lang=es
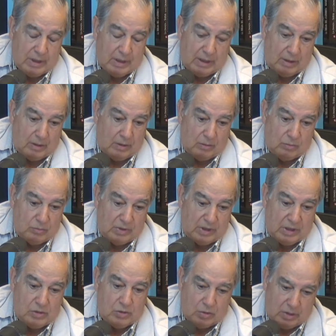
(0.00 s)
eh, un
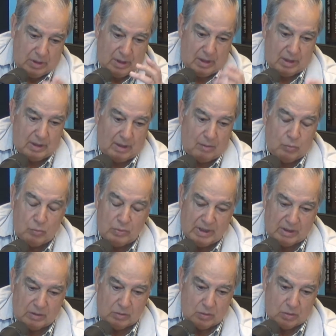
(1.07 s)
dicho del
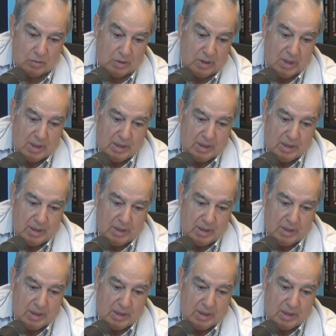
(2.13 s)
fundador